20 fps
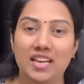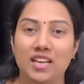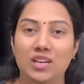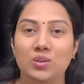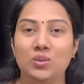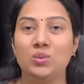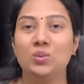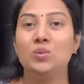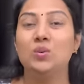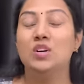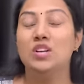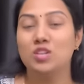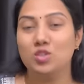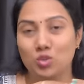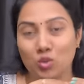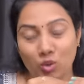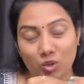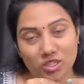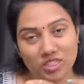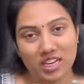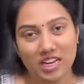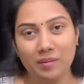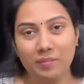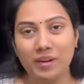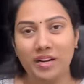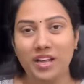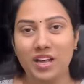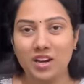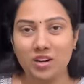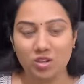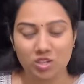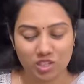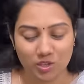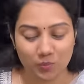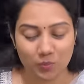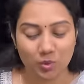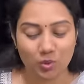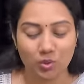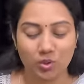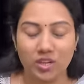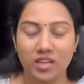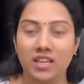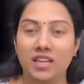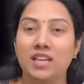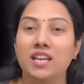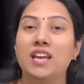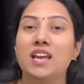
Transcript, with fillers: నేను సోషల్ మీడియాలో చెప్పుకొని